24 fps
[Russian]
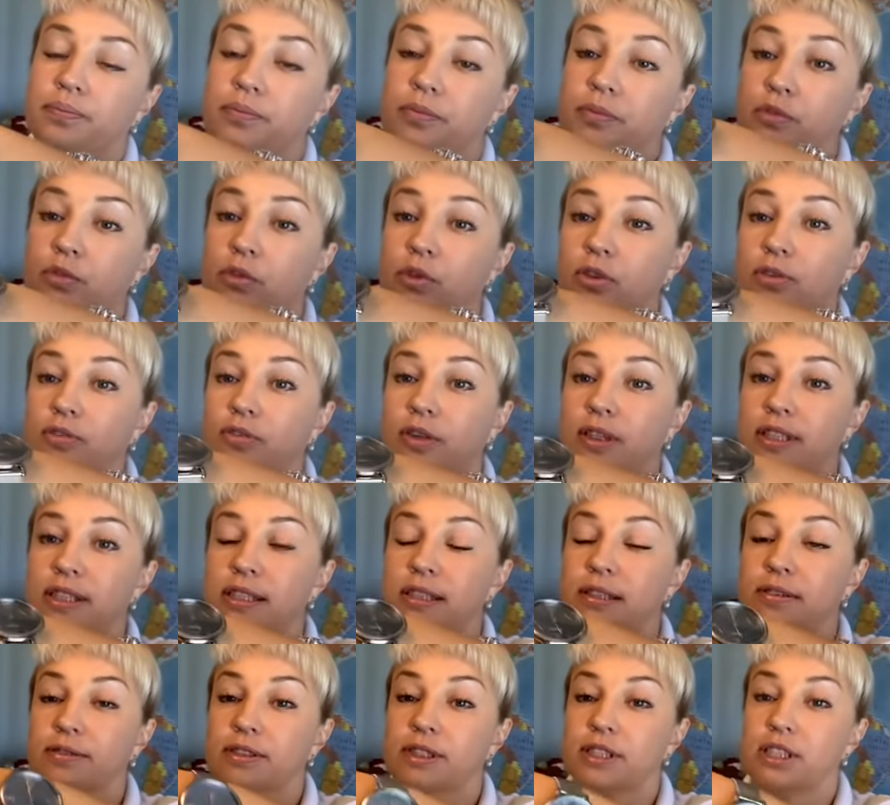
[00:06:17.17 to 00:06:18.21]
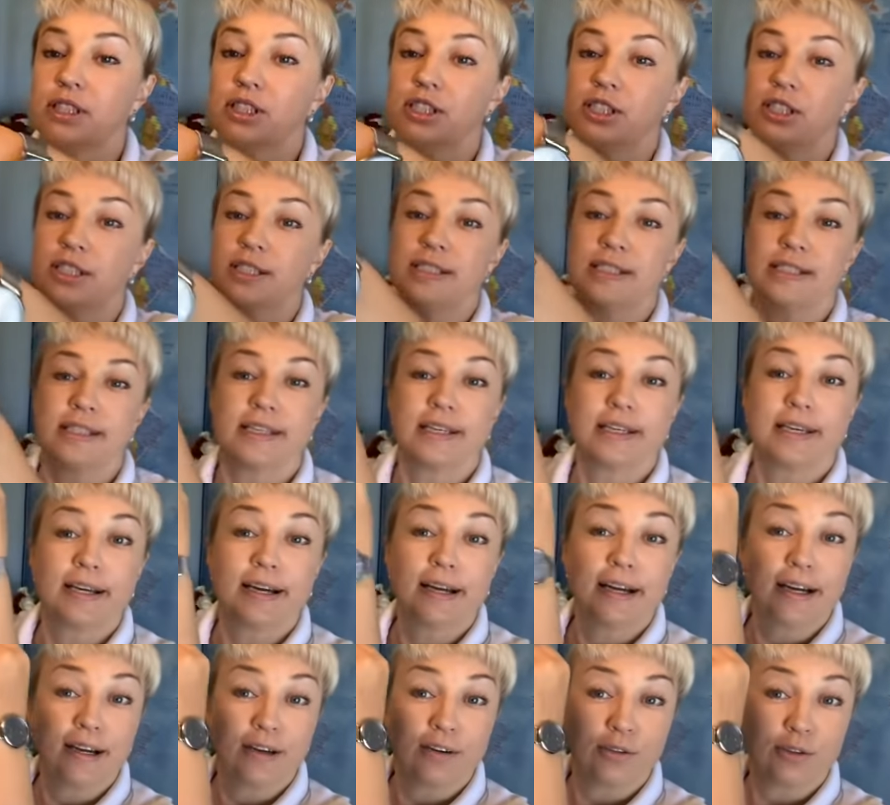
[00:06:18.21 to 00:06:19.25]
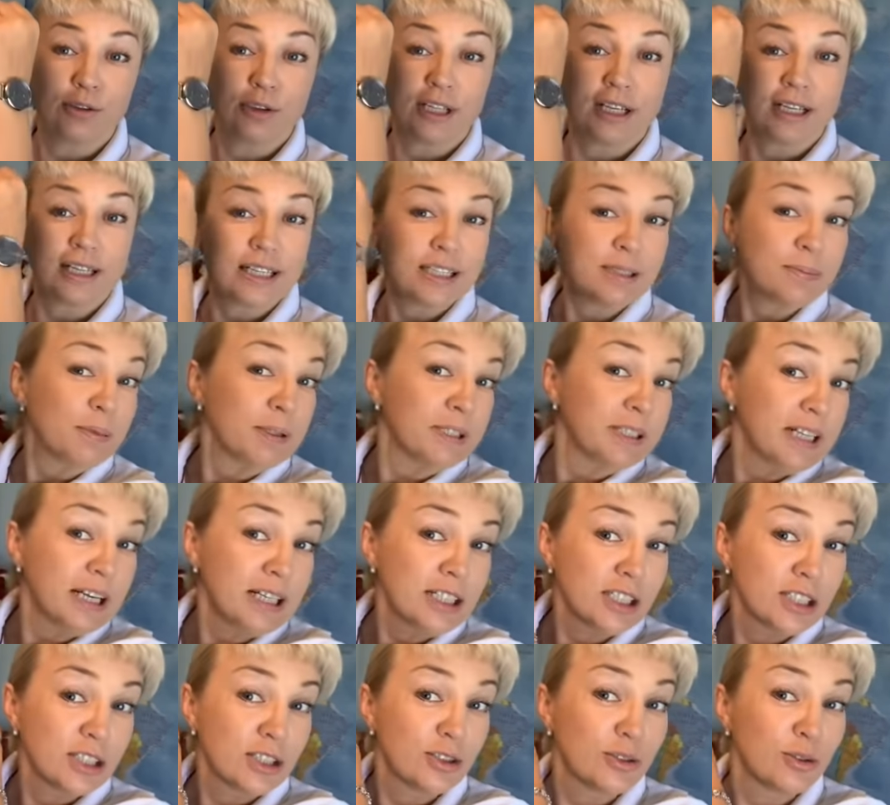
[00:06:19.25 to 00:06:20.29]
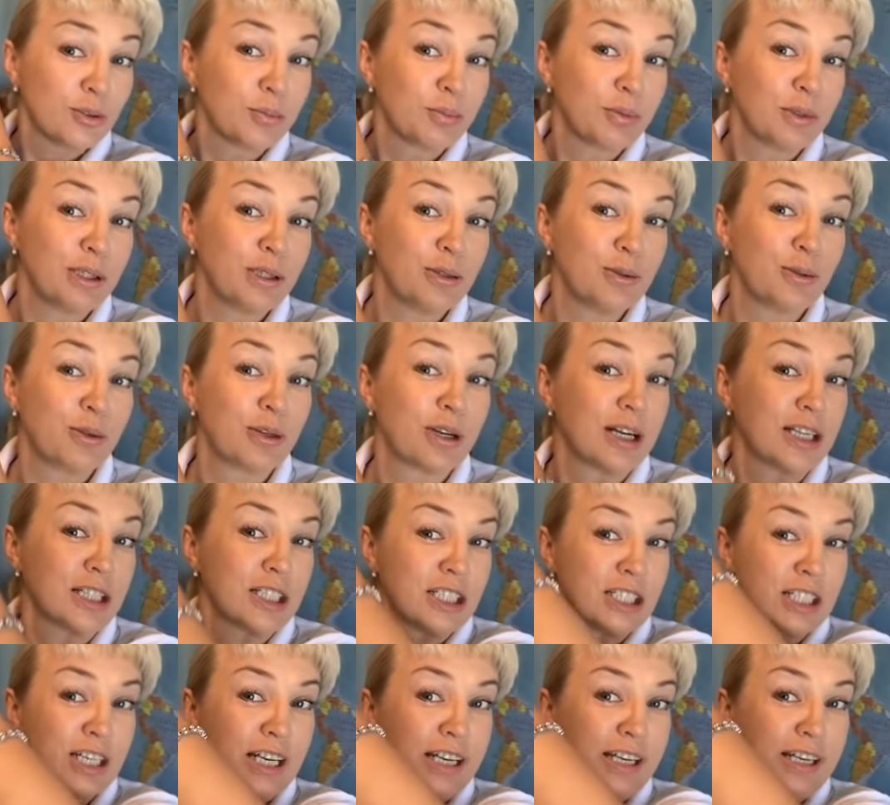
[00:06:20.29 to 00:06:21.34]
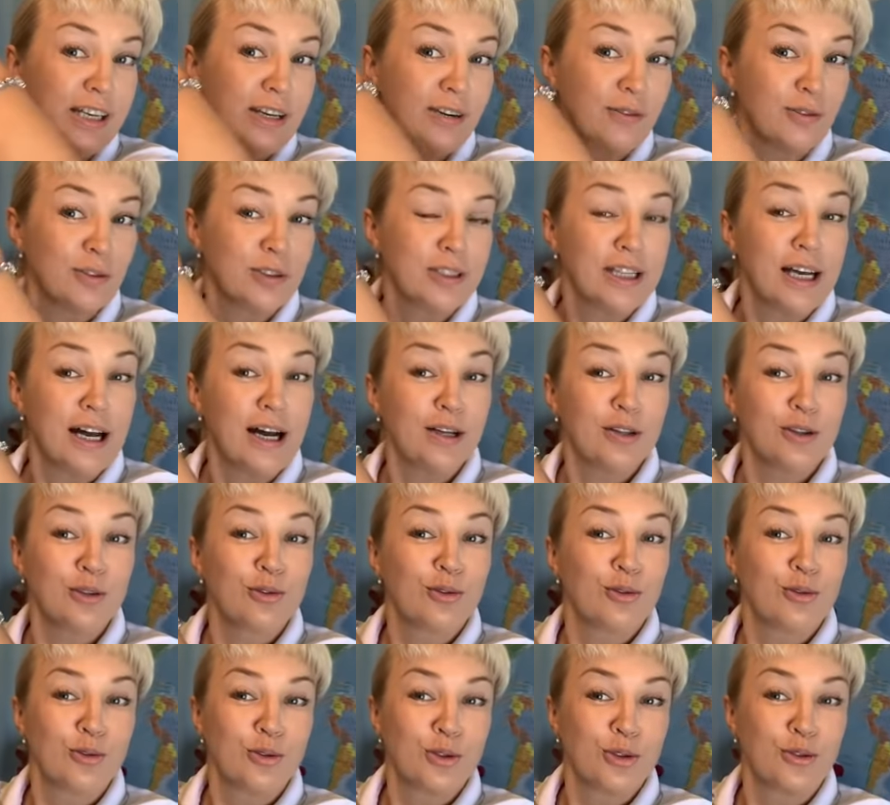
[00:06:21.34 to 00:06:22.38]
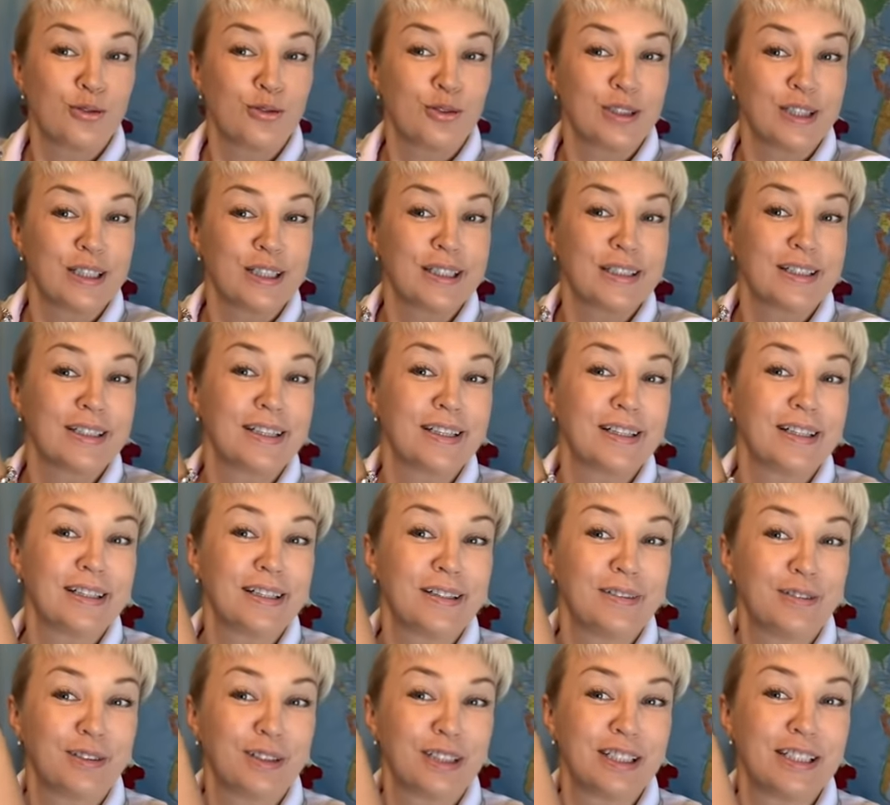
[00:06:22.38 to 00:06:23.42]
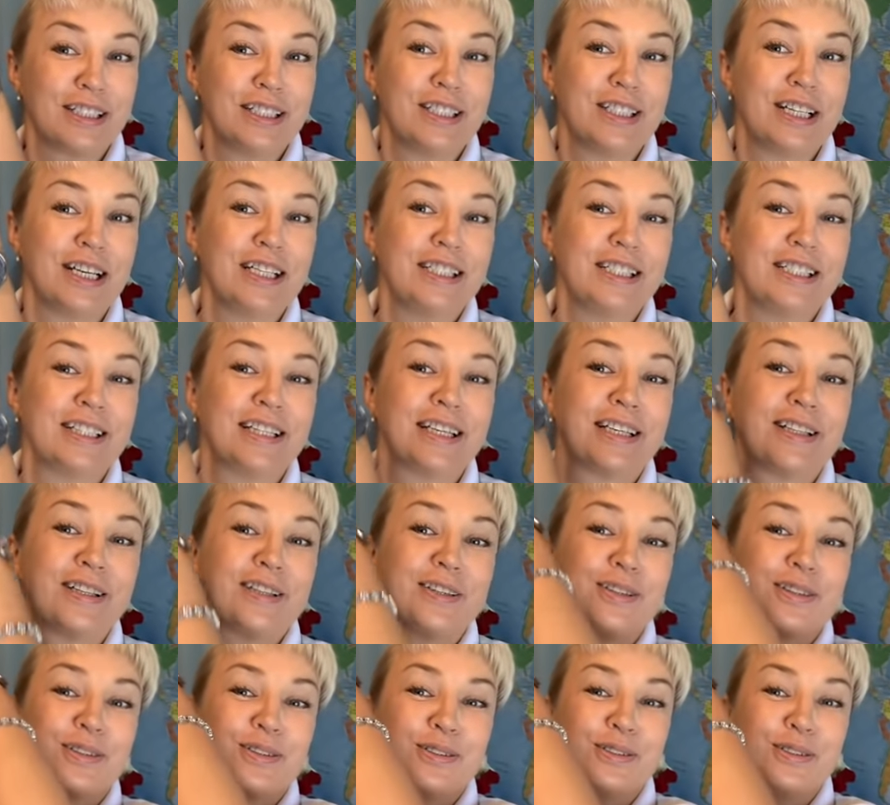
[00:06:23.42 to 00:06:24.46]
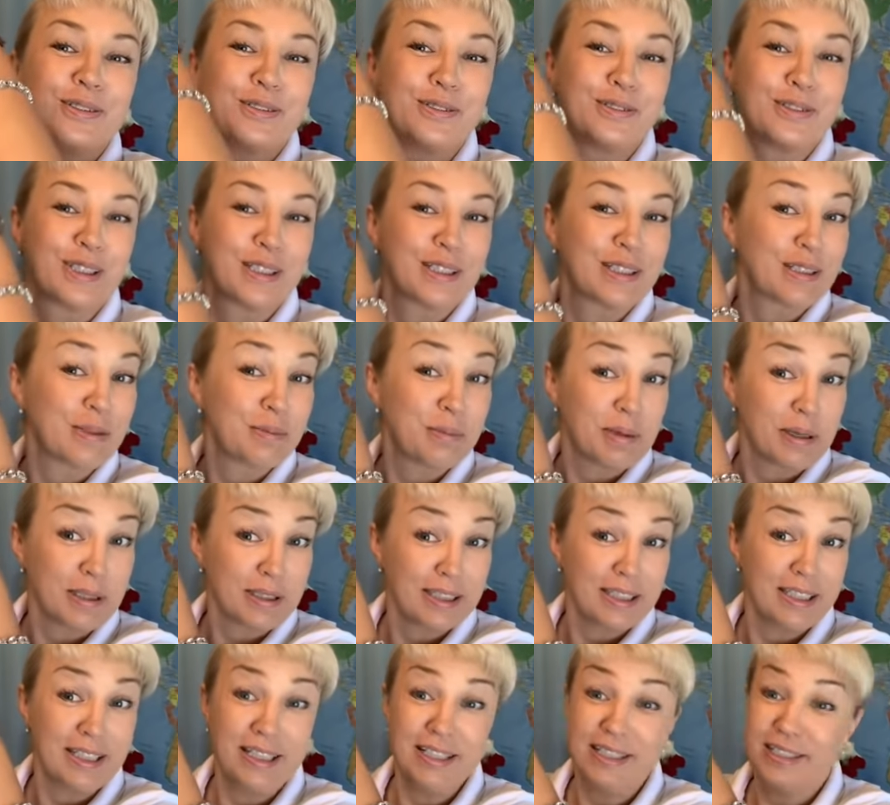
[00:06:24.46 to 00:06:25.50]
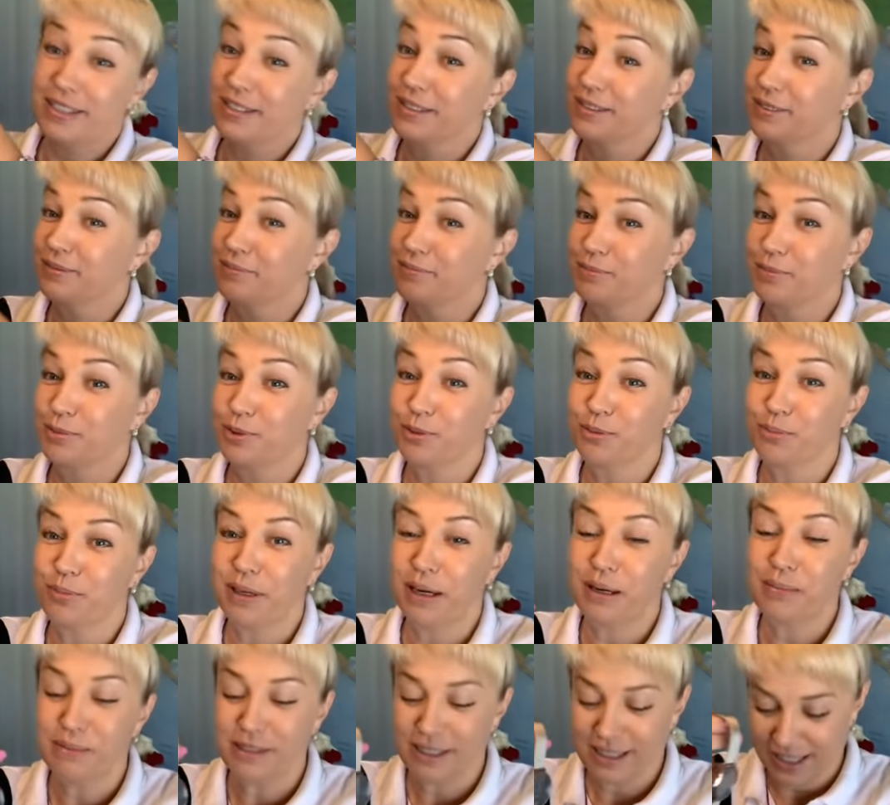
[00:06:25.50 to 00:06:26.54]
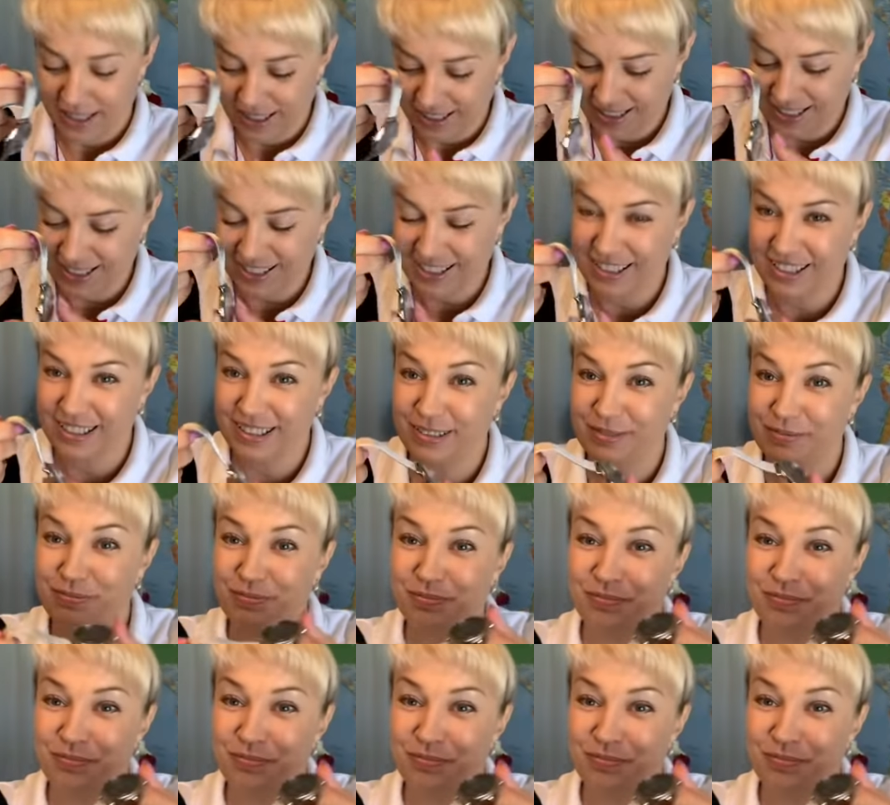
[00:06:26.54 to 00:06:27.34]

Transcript: Вот фасовские часики. Вот как раз под наши голубые украшения. Вот на одну ручку вот, этот, вот эти часики, на другую вот этот браслетик. Ну, прям сказочно.